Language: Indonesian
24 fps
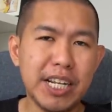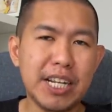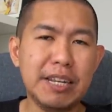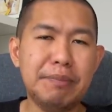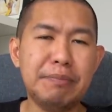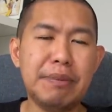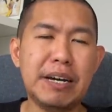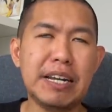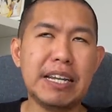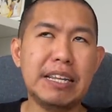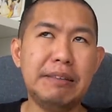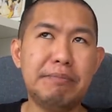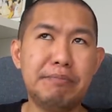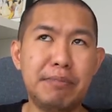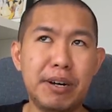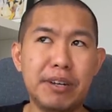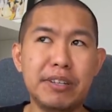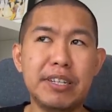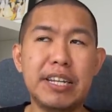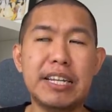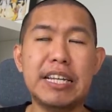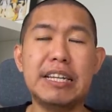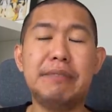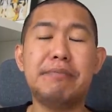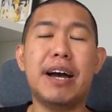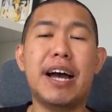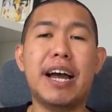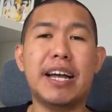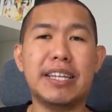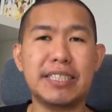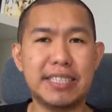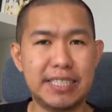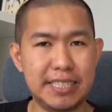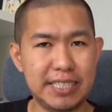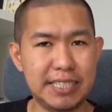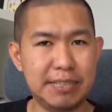5 rebound dan
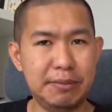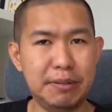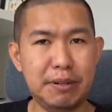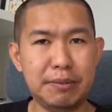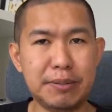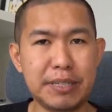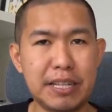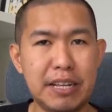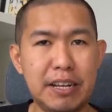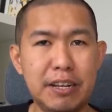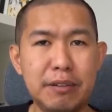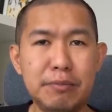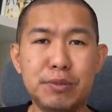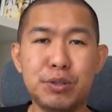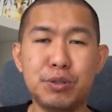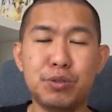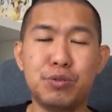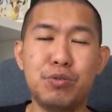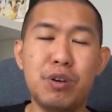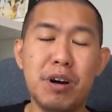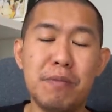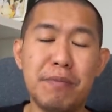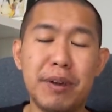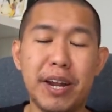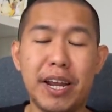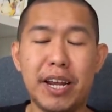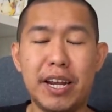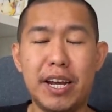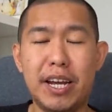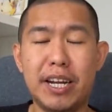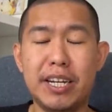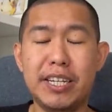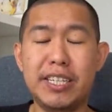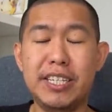5 assist di babak pertama menurut gua uh,